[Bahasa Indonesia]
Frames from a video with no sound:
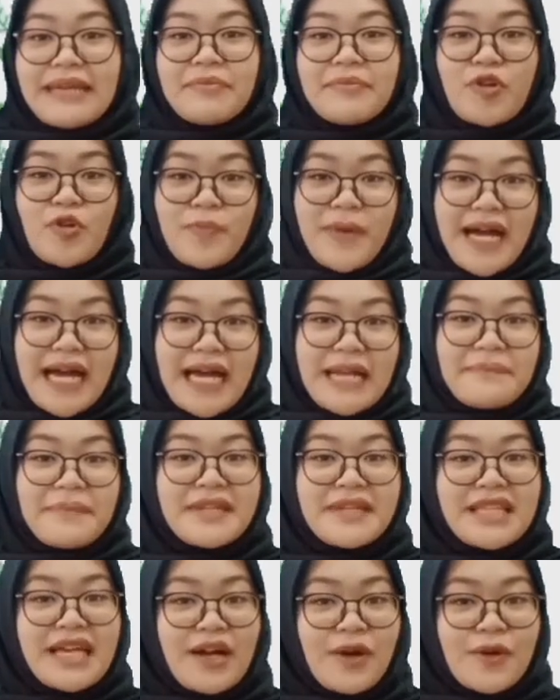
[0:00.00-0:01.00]
merupakan
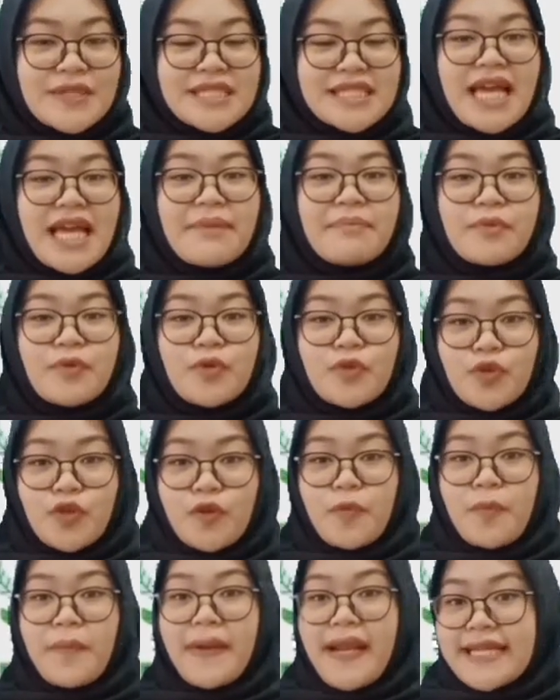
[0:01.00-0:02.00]
peta konsep
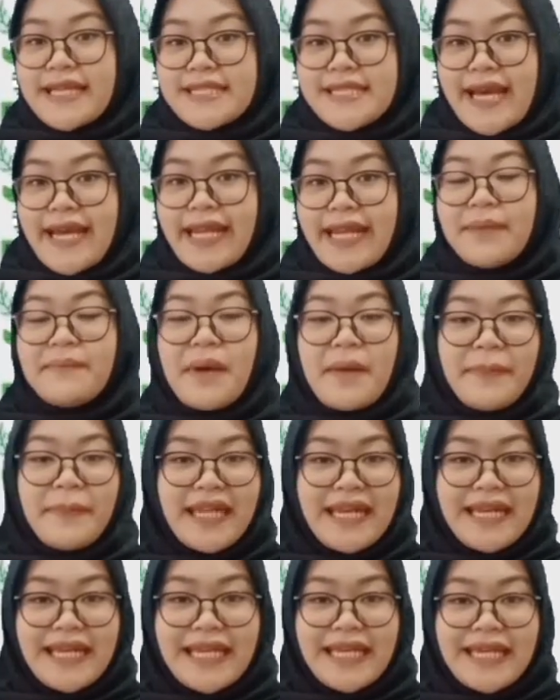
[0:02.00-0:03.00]
untuk mempelajari bab
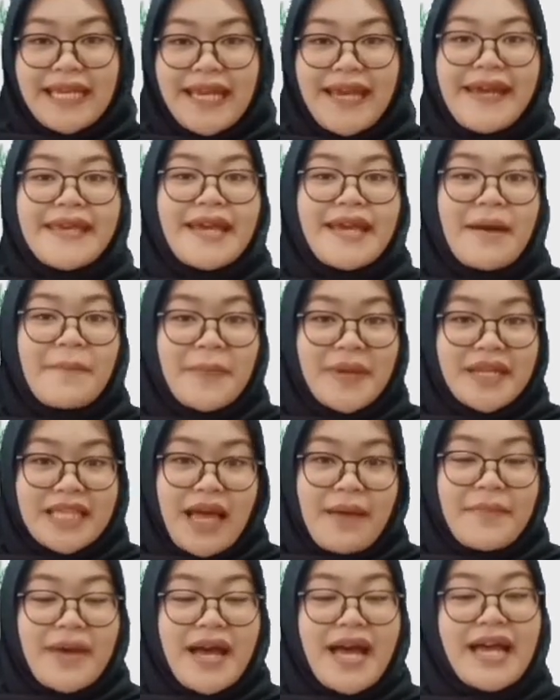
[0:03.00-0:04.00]
ini
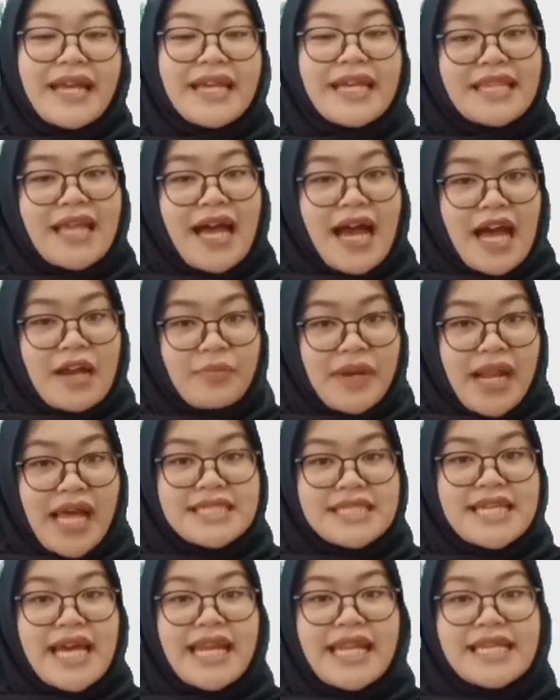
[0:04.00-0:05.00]
pertama, kita akan
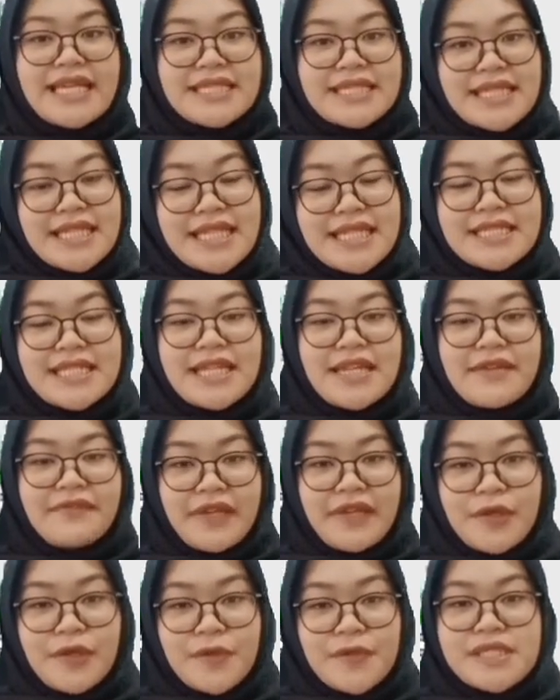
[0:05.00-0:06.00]
mempelajari ciri-ciri
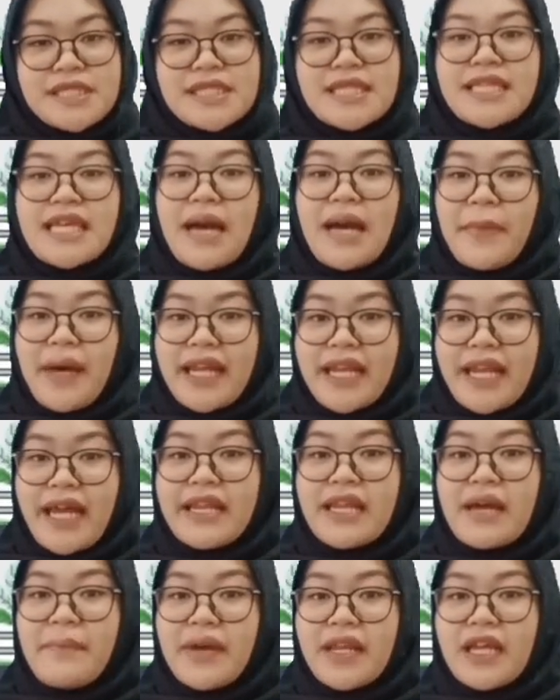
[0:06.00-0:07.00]
virus yang mana
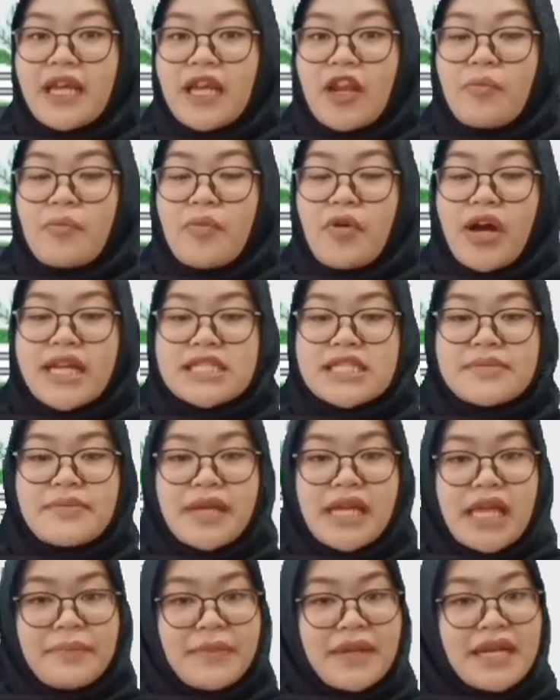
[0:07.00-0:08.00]
dapat dikelompokkan
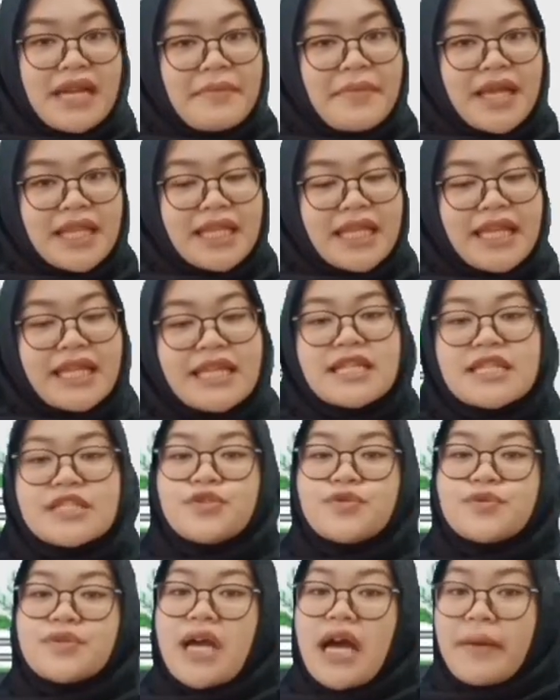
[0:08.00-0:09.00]
sebagai benda mati dan
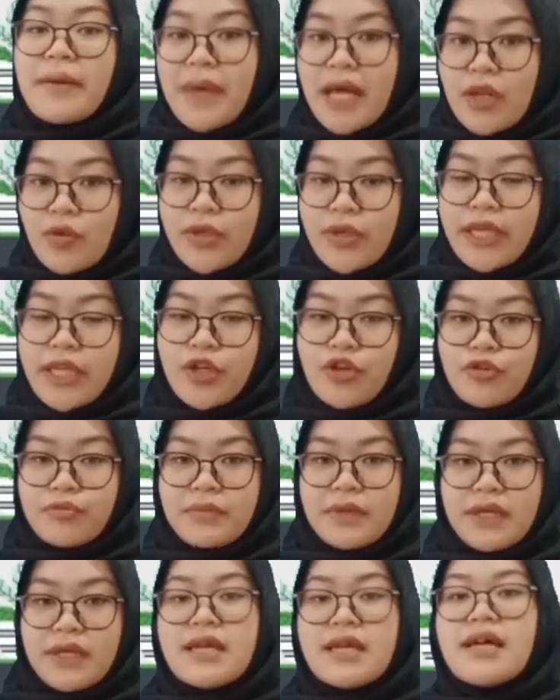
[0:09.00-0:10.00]
juga makhluk hidup.
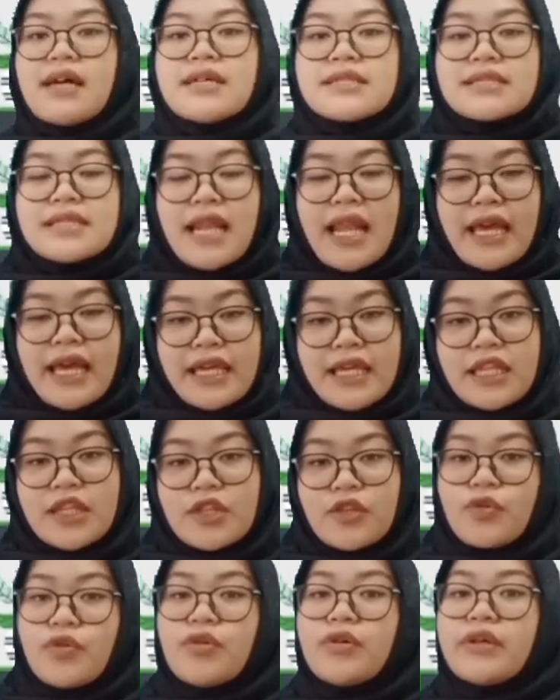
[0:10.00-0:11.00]
Setelah
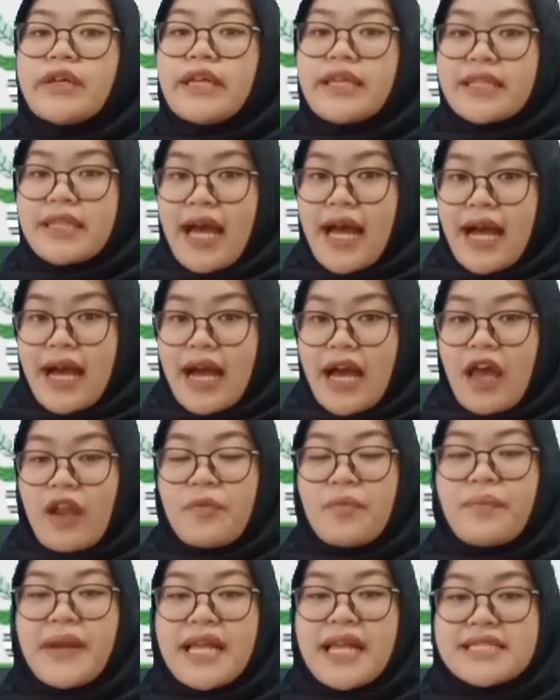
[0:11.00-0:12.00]
itu, kita akan
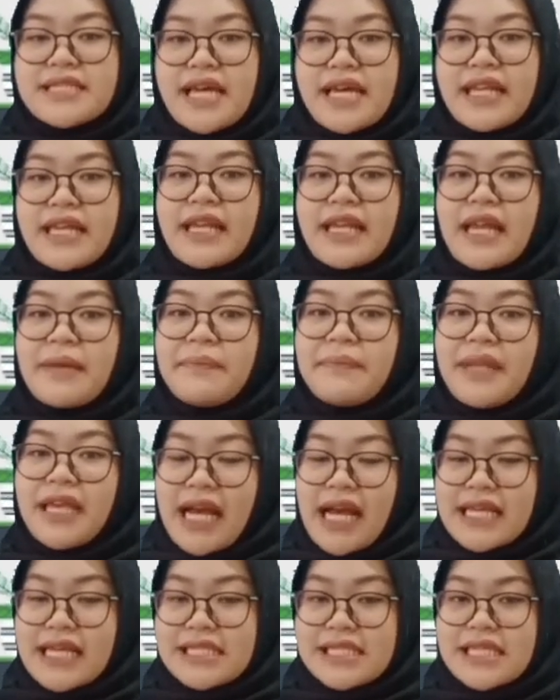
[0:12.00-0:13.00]
mempelajari
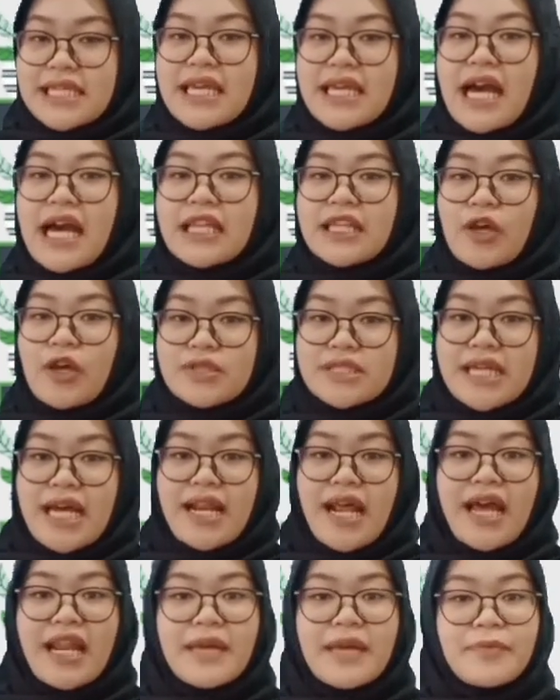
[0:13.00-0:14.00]
replikasi atau
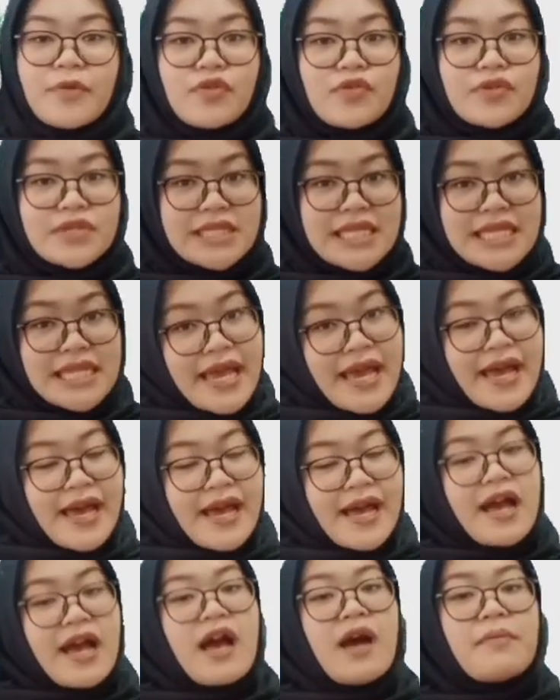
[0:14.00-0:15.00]
cara reproduksinya
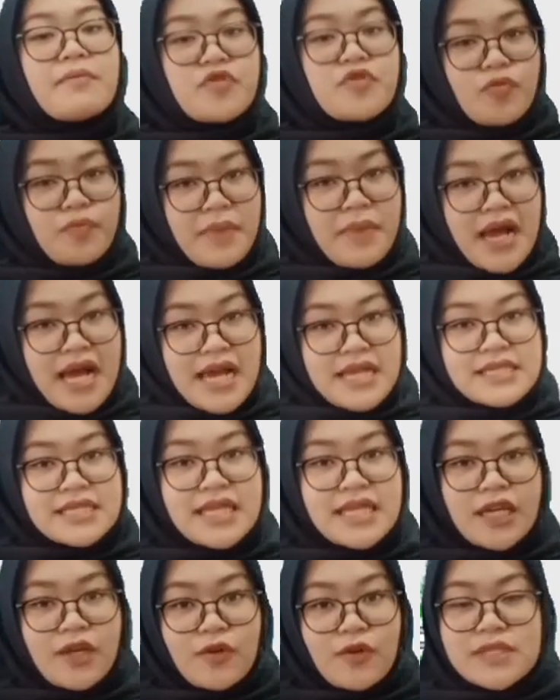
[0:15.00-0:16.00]
berupa
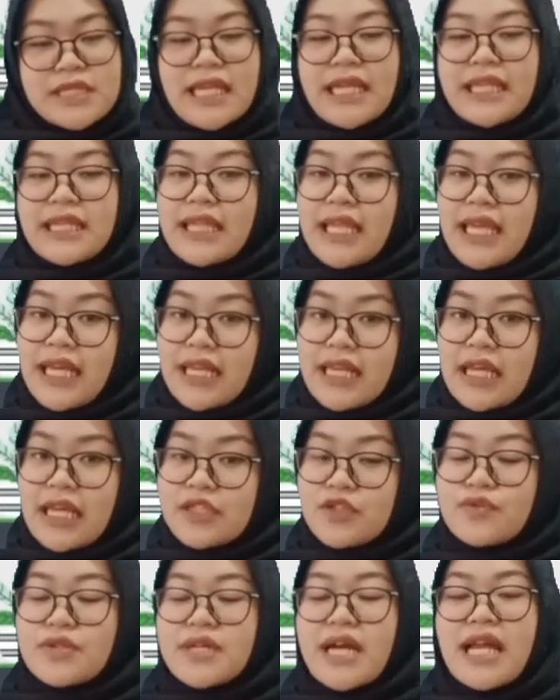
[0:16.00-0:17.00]
siklus litik dan
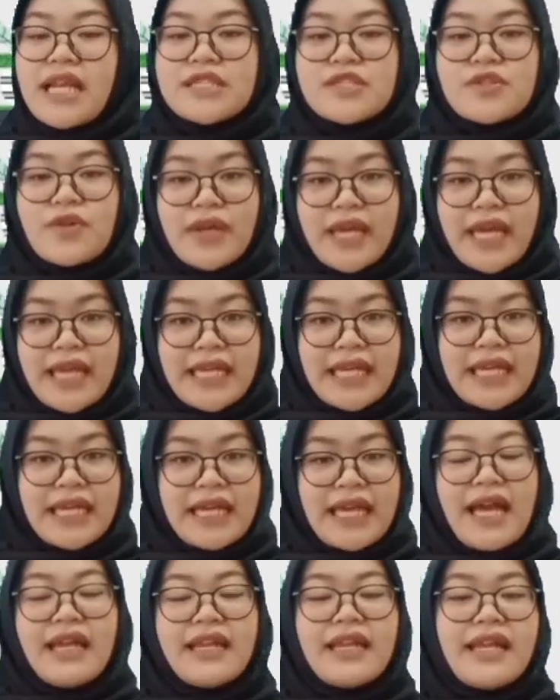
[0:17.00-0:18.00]
juga lisogenik.
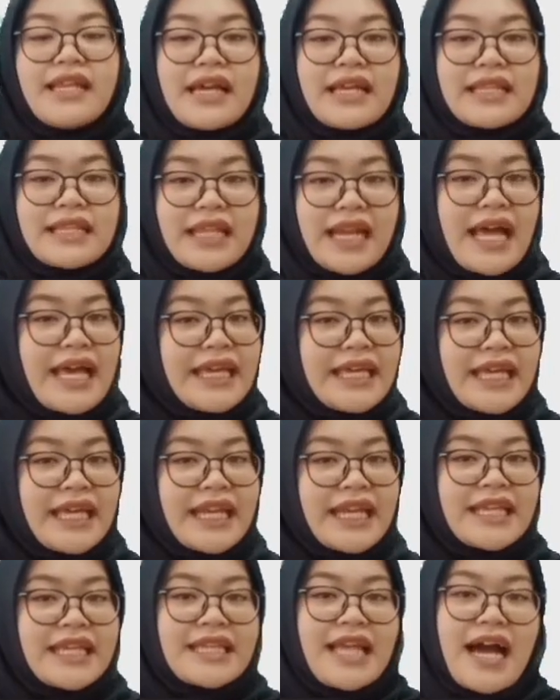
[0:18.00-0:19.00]
Dan yang terakhir,
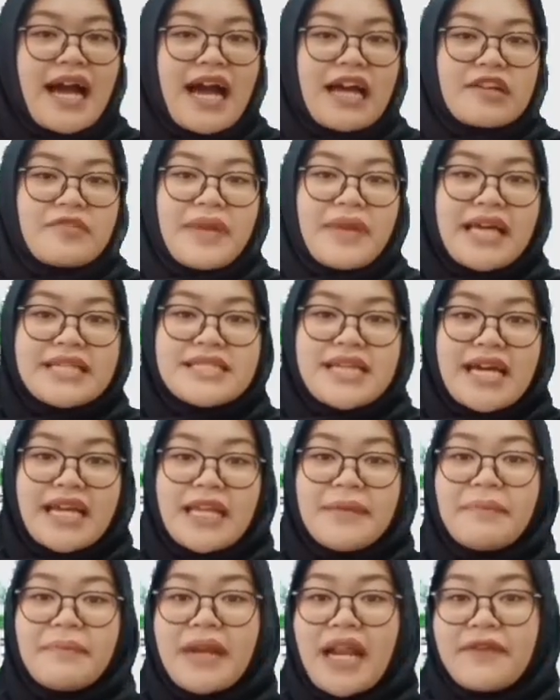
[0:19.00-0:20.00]
kita akan
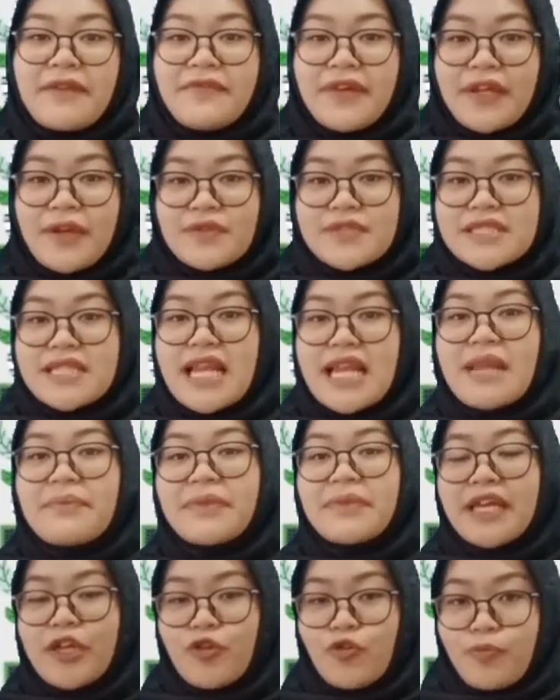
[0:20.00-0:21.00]
mempelajari peran virus dalam
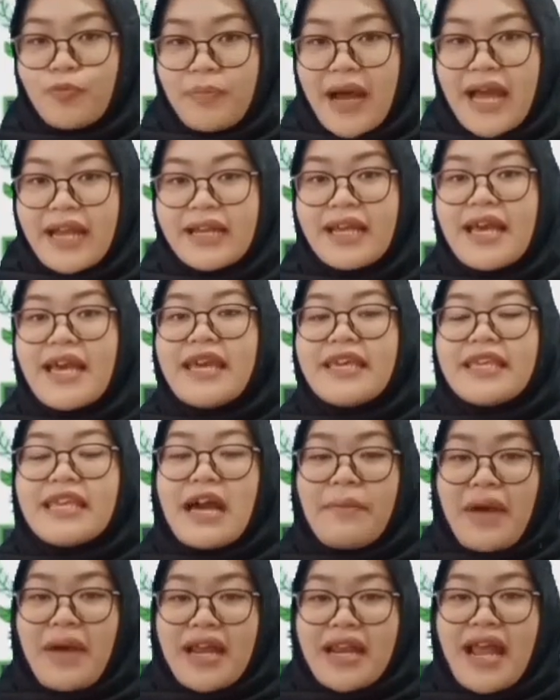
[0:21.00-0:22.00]
kehidupan
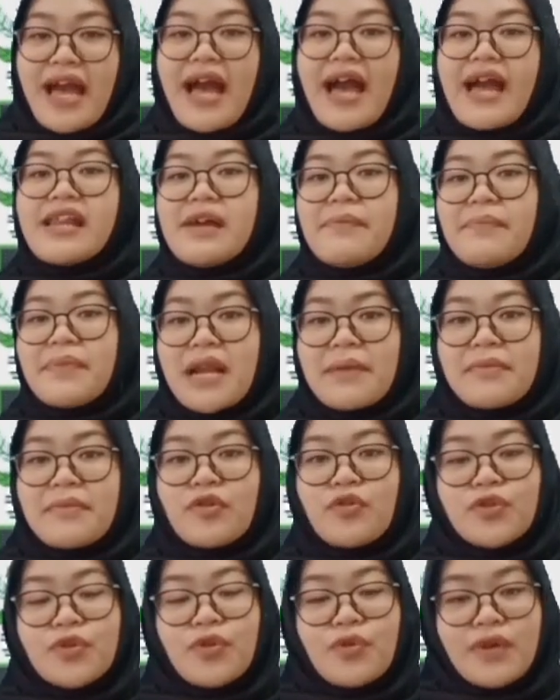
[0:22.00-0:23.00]
yang mana ada peran
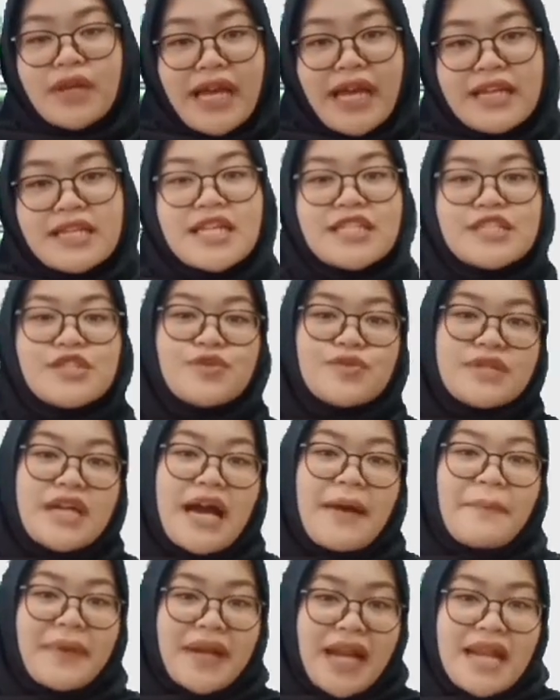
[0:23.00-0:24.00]
menguntungkan dan
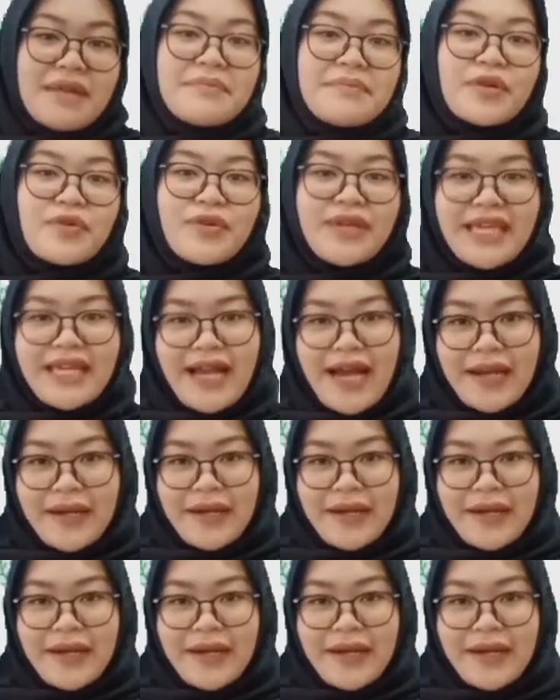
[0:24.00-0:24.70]
juga peran merugikan.